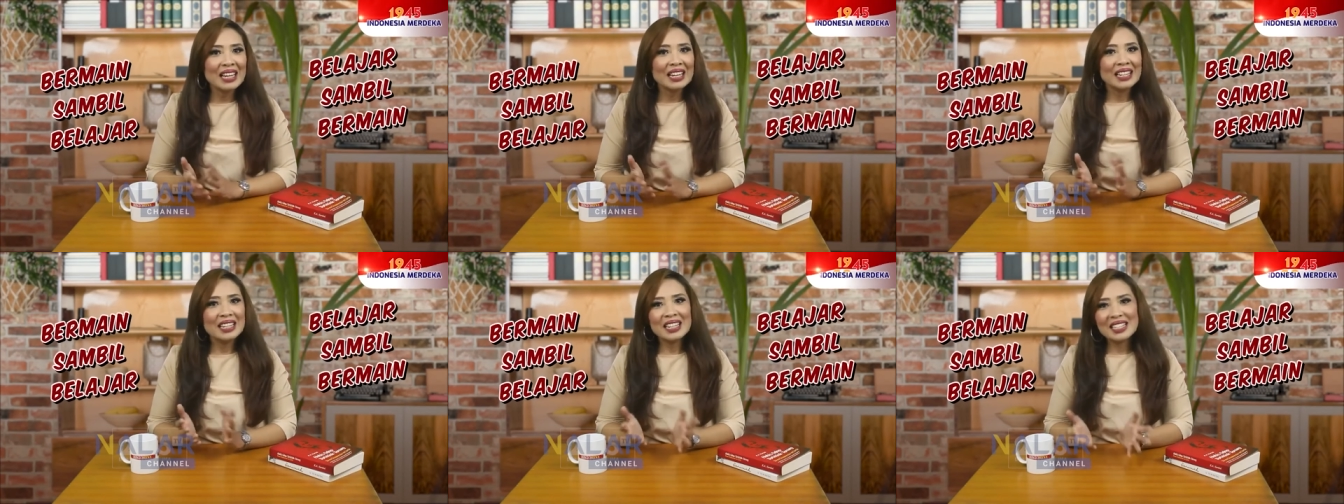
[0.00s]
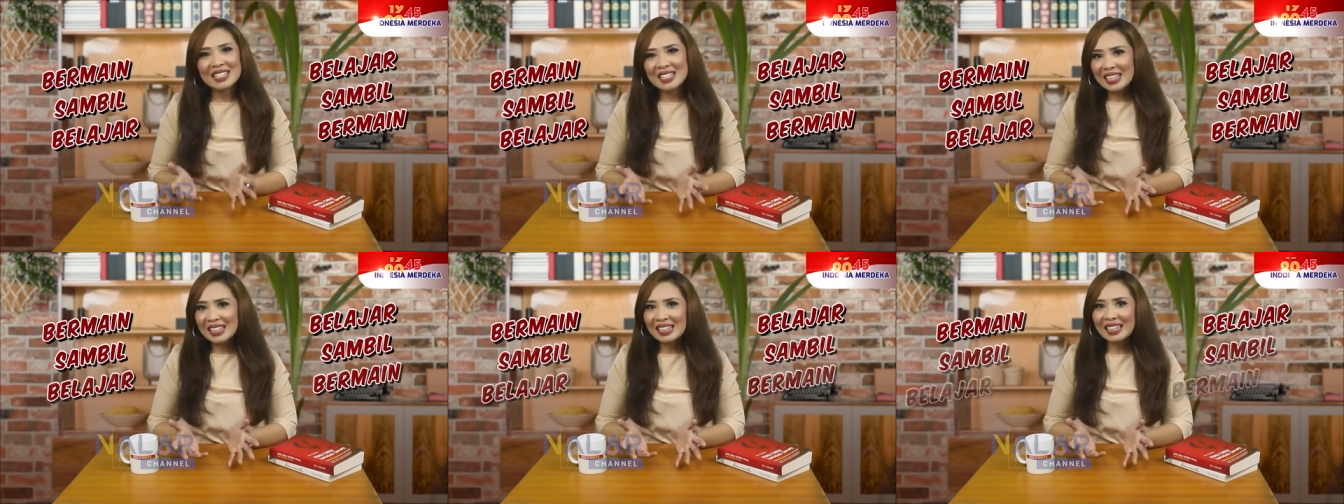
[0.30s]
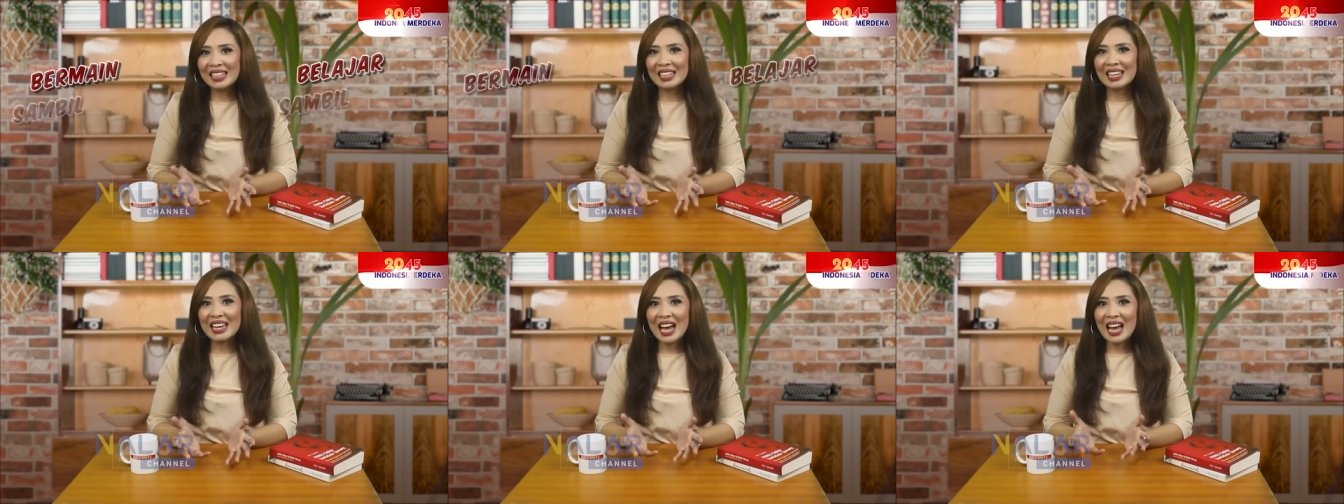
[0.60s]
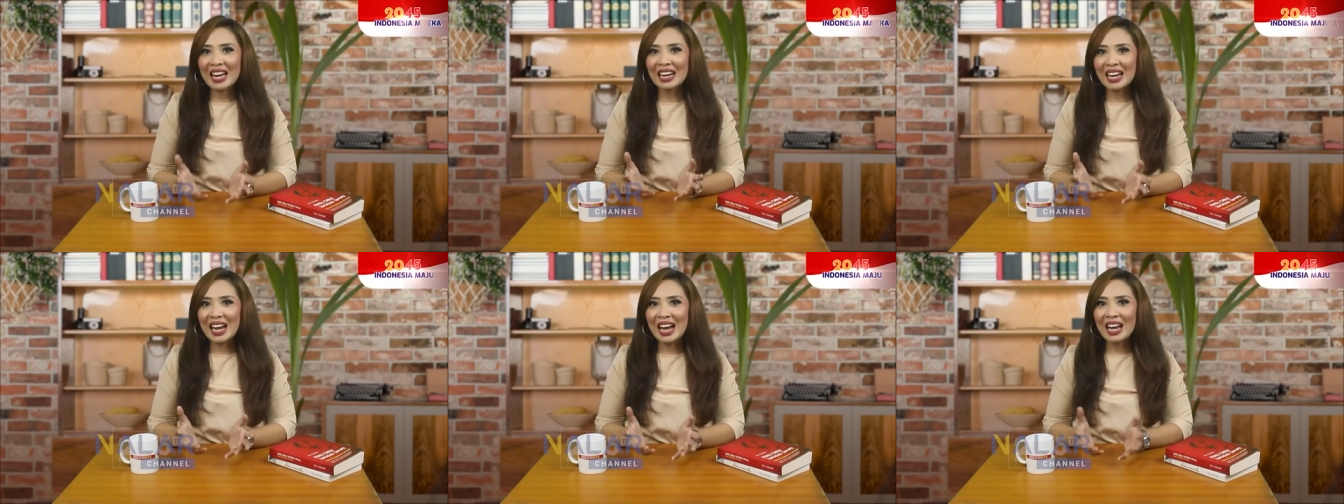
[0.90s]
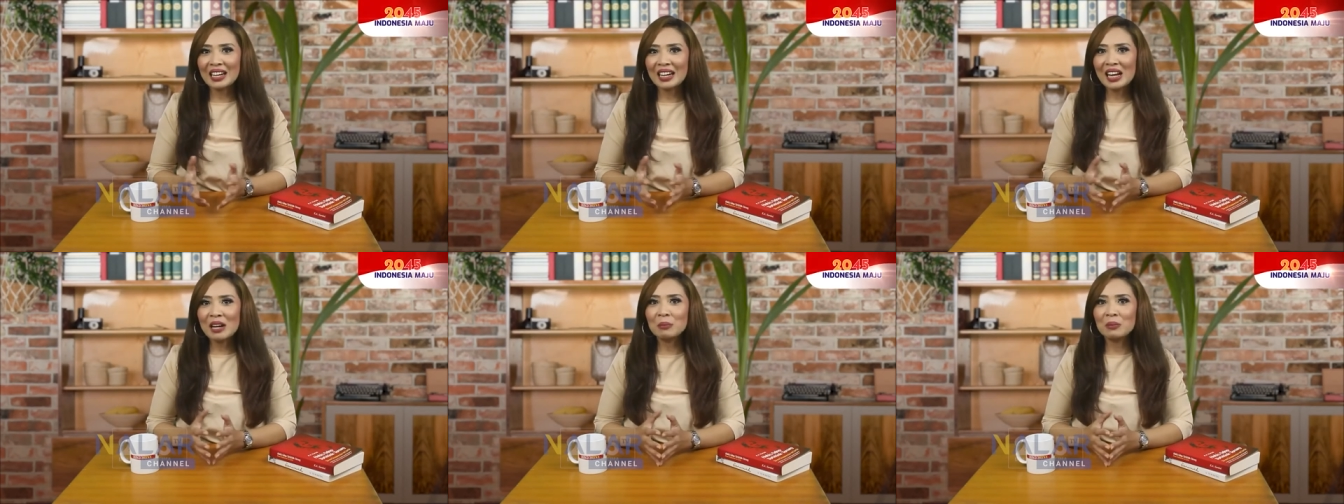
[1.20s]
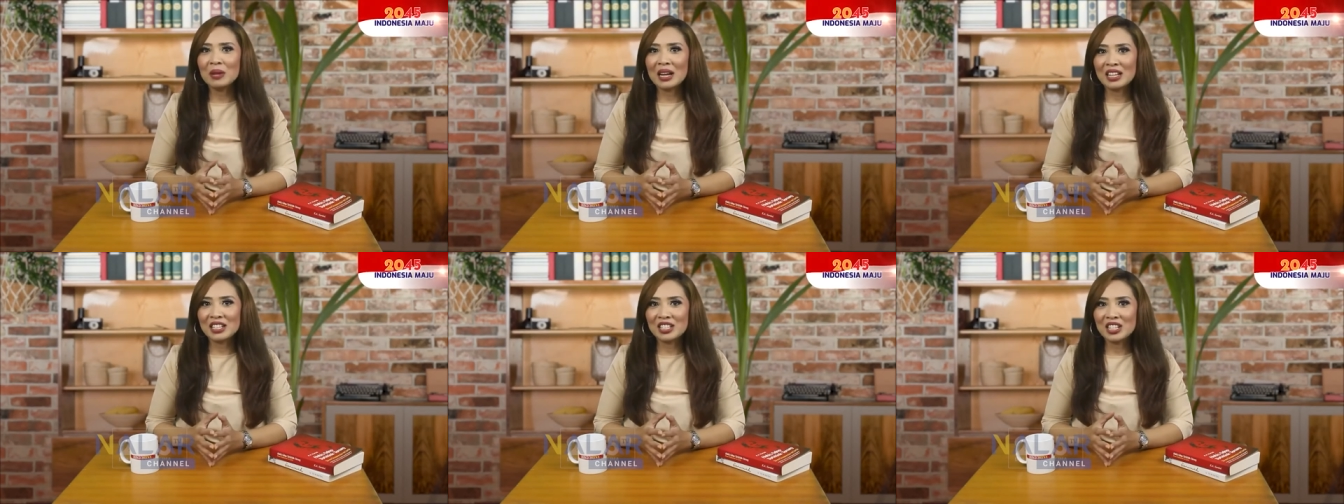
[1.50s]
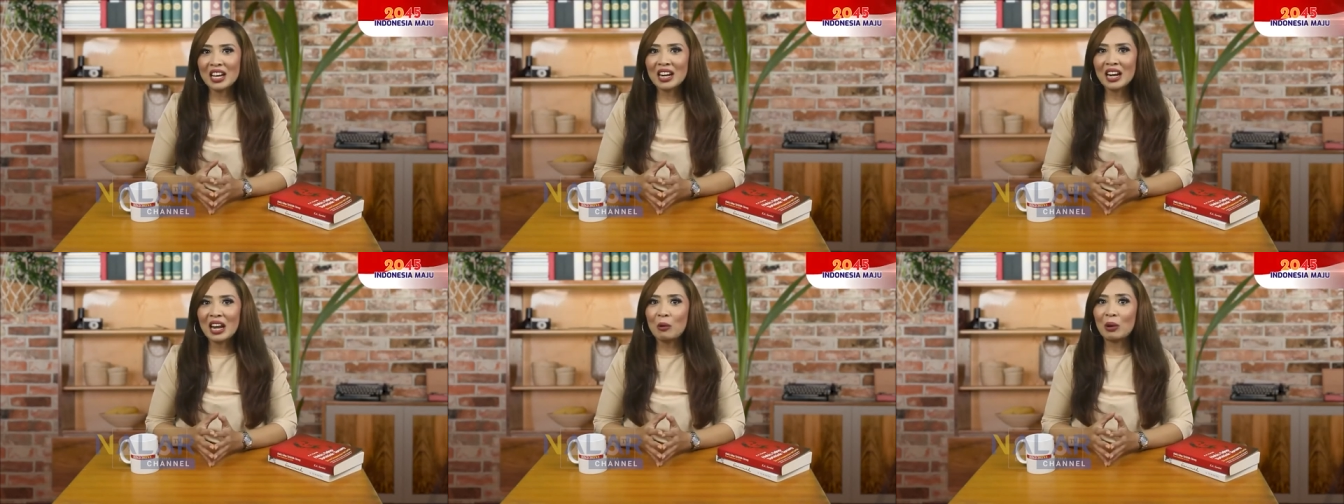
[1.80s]
Di sini, anak-anak
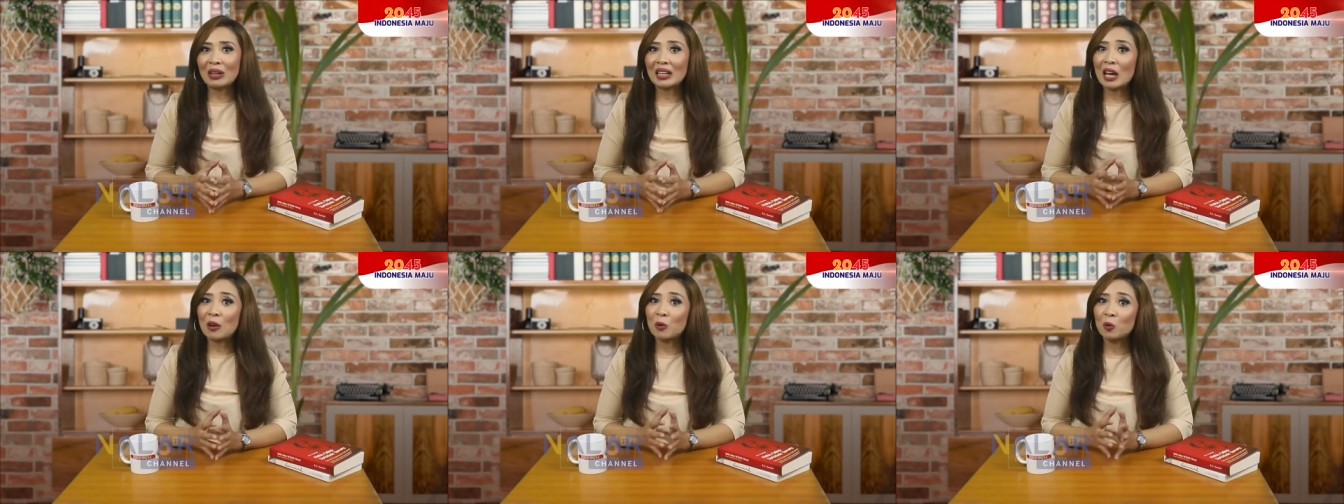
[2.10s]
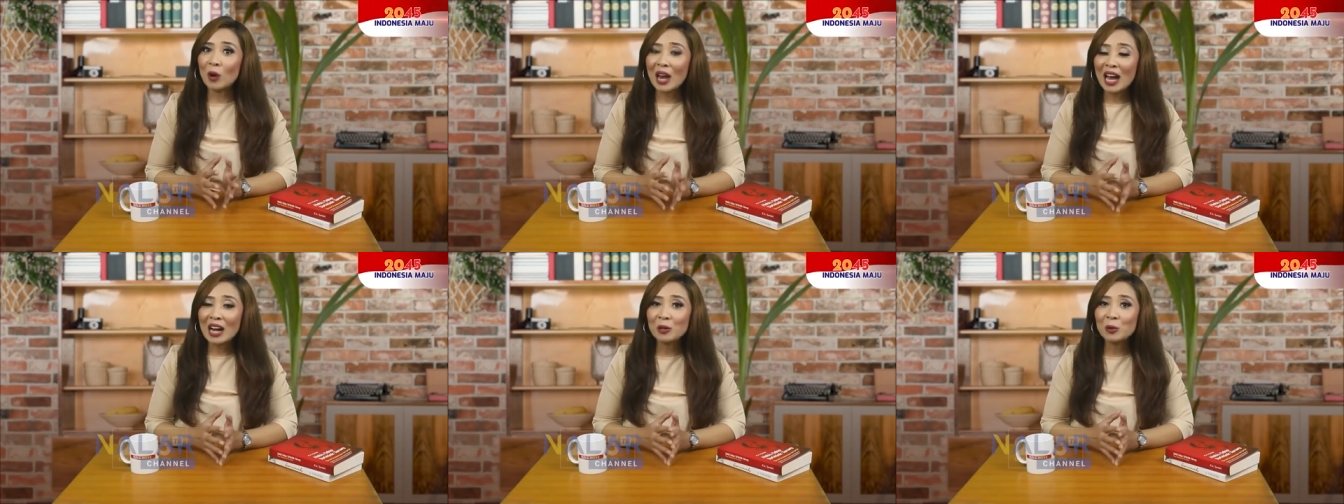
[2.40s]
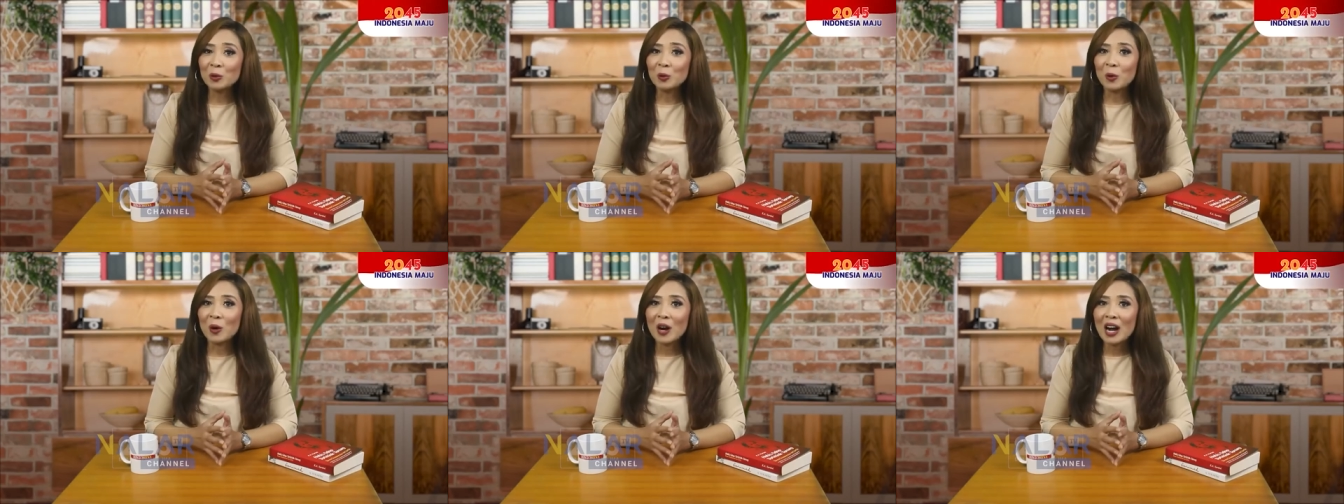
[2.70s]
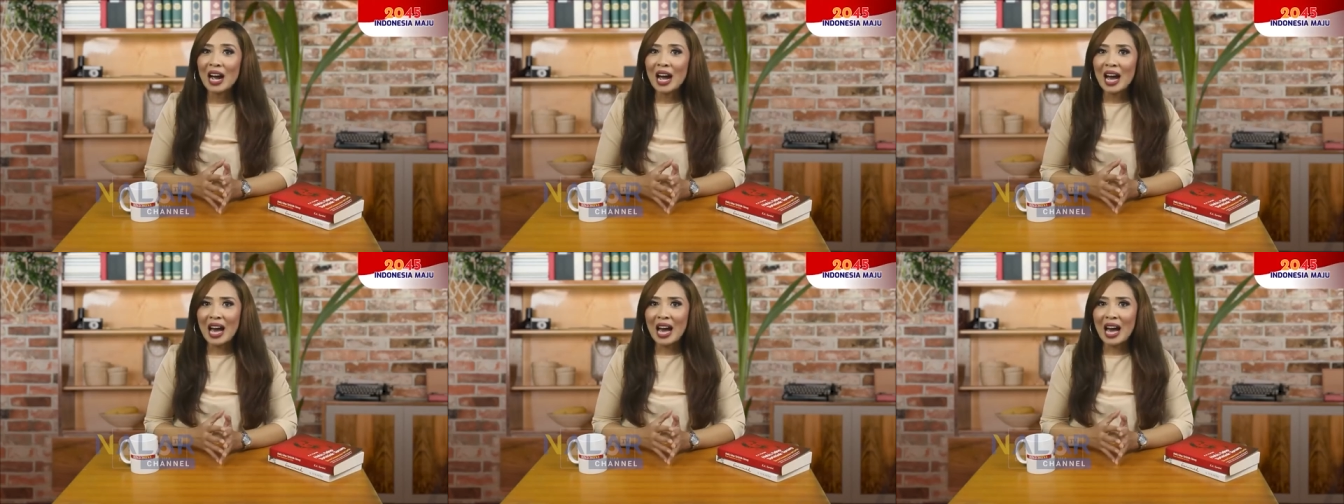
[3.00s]
belajar lewat lagu-lagu,